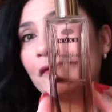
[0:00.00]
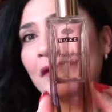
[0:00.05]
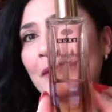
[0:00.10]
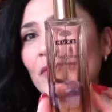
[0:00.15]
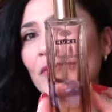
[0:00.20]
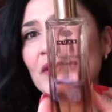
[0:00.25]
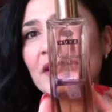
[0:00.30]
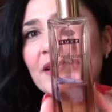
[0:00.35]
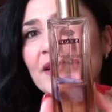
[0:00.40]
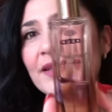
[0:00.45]

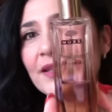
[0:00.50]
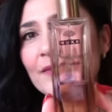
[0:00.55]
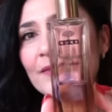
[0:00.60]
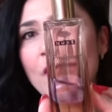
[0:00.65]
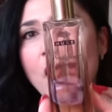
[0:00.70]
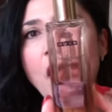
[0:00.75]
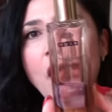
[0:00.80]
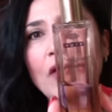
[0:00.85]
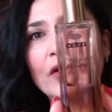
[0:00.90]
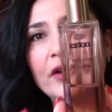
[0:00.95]

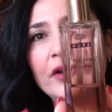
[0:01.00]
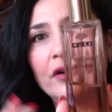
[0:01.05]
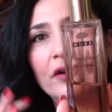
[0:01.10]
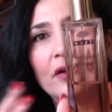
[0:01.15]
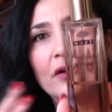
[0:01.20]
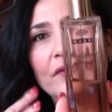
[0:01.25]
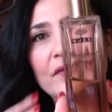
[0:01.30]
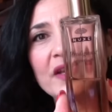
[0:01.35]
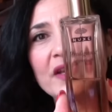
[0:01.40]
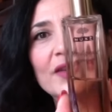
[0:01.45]
famosissimo
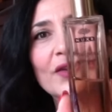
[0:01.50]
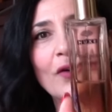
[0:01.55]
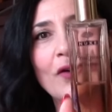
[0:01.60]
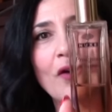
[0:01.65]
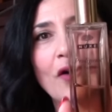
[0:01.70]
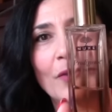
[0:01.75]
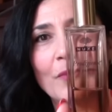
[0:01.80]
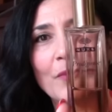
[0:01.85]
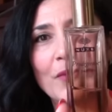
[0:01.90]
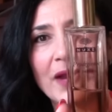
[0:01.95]
olio viso,
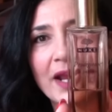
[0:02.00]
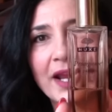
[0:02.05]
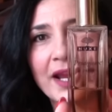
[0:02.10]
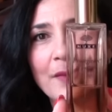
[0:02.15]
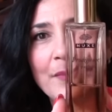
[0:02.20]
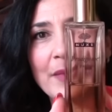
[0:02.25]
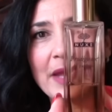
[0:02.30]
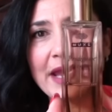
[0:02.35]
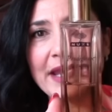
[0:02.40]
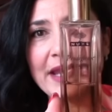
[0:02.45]
corpo e
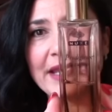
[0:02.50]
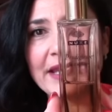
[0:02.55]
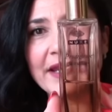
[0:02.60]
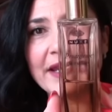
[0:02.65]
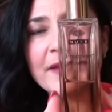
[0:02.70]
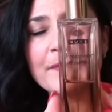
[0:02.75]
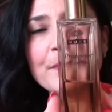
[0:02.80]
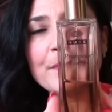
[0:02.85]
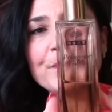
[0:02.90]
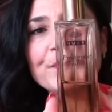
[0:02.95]

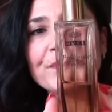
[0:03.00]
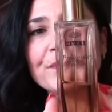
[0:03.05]
capelli